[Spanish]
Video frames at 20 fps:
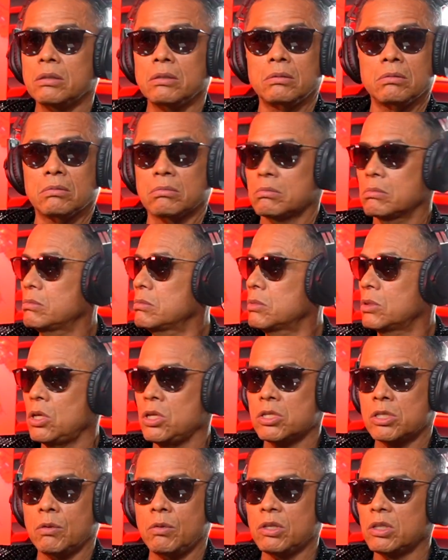y
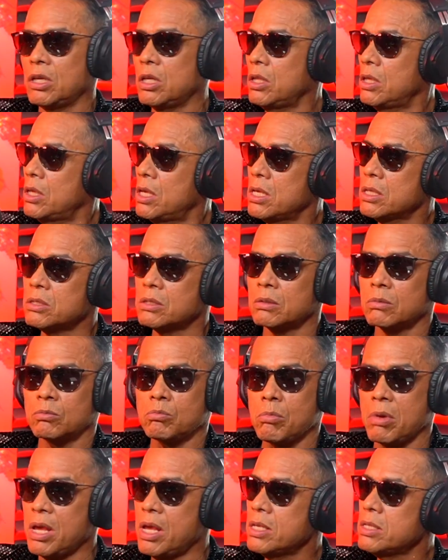15, 20 días,
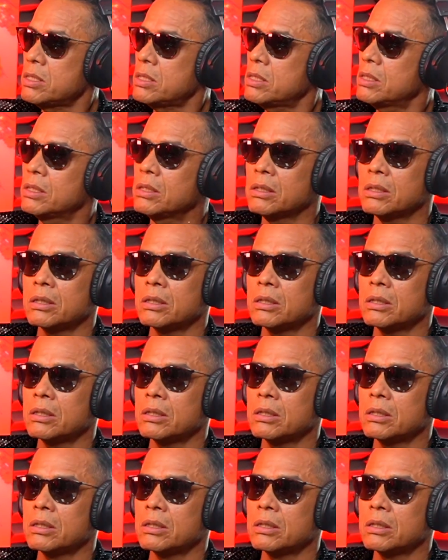un mes.